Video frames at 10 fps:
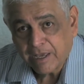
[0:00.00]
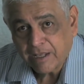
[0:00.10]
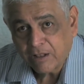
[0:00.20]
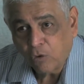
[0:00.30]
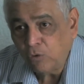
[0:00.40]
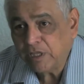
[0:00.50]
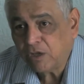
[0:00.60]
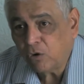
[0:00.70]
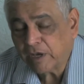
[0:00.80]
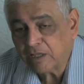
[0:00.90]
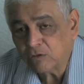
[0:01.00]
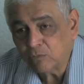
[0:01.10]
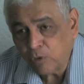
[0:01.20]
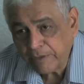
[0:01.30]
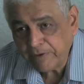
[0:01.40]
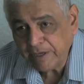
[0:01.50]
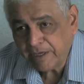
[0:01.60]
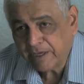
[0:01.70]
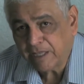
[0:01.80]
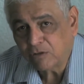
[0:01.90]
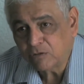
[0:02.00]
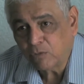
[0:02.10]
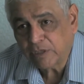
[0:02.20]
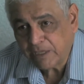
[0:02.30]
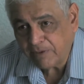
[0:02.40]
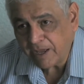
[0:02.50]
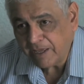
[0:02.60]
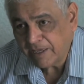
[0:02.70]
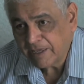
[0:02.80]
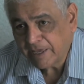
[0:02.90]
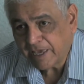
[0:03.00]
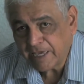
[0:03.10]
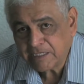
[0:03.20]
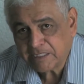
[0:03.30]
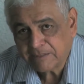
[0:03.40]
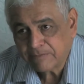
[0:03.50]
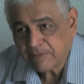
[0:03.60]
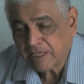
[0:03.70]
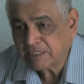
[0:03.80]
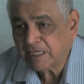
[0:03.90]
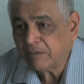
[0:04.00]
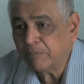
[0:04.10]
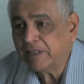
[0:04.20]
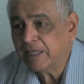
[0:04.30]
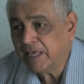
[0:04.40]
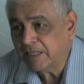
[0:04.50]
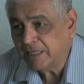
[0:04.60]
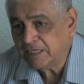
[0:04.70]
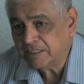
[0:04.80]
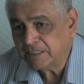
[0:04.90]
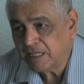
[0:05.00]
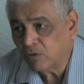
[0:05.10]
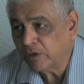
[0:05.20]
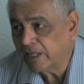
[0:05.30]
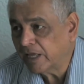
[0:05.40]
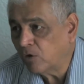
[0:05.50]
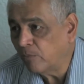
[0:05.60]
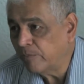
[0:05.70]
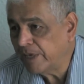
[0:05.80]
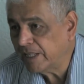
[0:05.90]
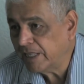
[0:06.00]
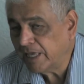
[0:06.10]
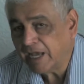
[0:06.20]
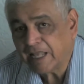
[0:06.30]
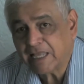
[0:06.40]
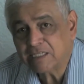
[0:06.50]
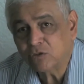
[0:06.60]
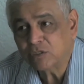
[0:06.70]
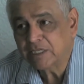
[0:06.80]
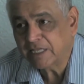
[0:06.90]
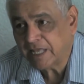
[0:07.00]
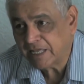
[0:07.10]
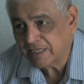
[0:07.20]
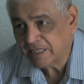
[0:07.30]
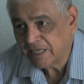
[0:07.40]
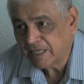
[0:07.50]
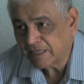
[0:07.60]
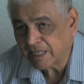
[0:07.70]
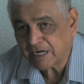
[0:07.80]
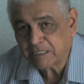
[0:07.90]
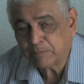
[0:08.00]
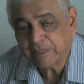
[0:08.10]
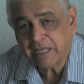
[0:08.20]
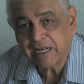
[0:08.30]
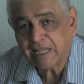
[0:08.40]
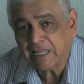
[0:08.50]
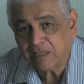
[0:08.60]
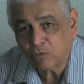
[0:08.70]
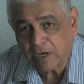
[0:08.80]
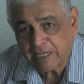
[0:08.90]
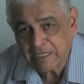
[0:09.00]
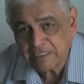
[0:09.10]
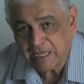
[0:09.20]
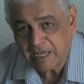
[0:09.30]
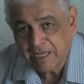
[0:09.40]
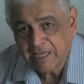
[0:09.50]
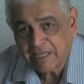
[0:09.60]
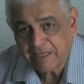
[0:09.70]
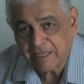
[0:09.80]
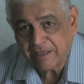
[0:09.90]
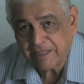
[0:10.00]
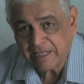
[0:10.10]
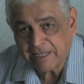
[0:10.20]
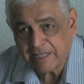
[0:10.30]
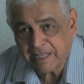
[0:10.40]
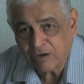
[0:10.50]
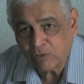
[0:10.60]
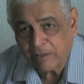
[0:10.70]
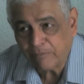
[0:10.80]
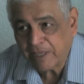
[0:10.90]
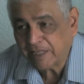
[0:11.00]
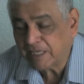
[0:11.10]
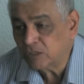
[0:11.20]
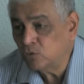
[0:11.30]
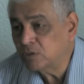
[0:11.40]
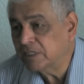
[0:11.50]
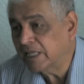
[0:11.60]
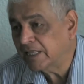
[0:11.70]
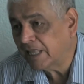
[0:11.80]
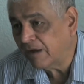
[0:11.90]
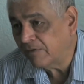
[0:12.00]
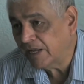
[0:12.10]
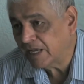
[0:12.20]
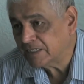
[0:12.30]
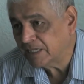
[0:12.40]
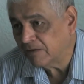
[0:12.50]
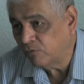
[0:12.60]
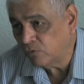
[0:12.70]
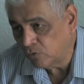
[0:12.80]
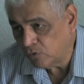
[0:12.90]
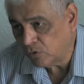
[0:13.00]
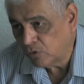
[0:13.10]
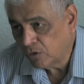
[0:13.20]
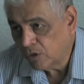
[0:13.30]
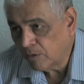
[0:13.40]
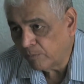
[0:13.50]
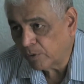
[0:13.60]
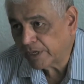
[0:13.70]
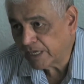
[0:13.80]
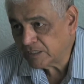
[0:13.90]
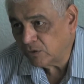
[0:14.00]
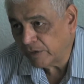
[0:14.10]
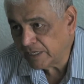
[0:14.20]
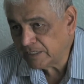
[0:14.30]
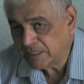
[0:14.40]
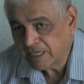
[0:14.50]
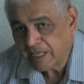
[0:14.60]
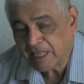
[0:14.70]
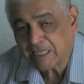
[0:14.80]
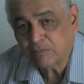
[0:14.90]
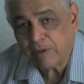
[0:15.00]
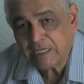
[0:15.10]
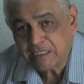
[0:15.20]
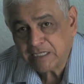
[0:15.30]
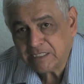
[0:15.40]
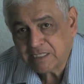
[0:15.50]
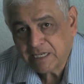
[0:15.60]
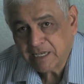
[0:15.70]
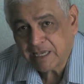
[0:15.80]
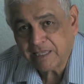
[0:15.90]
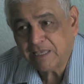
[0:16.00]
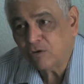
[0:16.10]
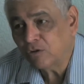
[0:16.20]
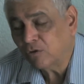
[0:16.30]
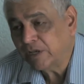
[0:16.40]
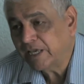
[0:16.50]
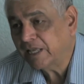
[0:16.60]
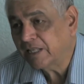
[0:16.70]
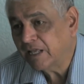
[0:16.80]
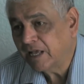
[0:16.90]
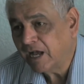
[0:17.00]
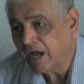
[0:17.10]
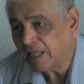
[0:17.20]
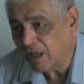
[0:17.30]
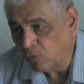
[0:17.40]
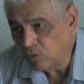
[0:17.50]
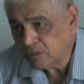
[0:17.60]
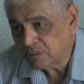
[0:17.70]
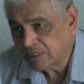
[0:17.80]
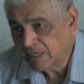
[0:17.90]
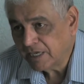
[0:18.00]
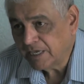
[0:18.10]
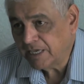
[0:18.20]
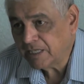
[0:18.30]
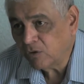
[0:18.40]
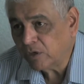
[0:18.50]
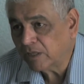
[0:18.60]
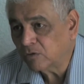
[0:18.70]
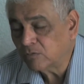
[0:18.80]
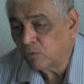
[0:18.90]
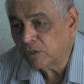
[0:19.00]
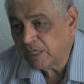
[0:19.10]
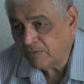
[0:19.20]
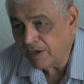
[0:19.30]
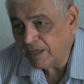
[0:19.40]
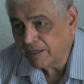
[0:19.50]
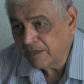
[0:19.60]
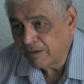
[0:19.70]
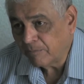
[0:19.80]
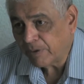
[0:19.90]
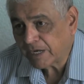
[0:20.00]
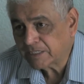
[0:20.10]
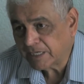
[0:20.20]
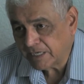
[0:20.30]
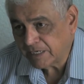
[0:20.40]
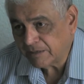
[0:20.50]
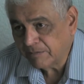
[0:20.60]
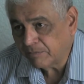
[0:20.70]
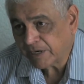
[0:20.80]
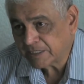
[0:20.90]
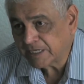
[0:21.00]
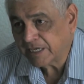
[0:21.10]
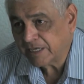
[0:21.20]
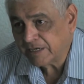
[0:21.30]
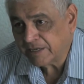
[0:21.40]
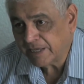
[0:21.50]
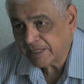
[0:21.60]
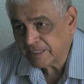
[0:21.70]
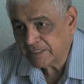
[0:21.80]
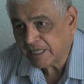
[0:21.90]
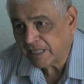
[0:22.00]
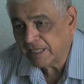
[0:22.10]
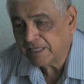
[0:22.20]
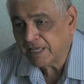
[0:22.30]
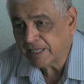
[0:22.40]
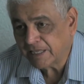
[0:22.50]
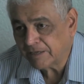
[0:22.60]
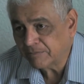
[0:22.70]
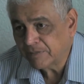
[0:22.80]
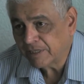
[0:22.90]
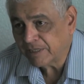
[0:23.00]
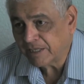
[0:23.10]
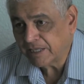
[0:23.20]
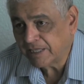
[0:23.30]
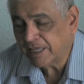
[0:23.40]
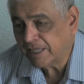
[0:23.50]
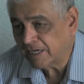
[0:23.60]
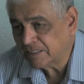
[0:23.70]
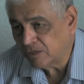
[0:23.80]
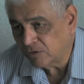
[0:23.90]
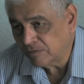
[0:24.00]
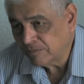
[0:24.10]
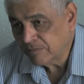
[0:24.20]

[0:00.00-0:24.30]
lo único que nos mueve, que nos motiva, es estar pendientes de lo que le conviene a la sociedad, de respetar la naturaleza, de, tener un ambiente sustentable hacia el futuro, porque eso es las bases que dieron origen a la UX y es lo que nos motiva para seguir, para seguir en esta línea de, línea de acción,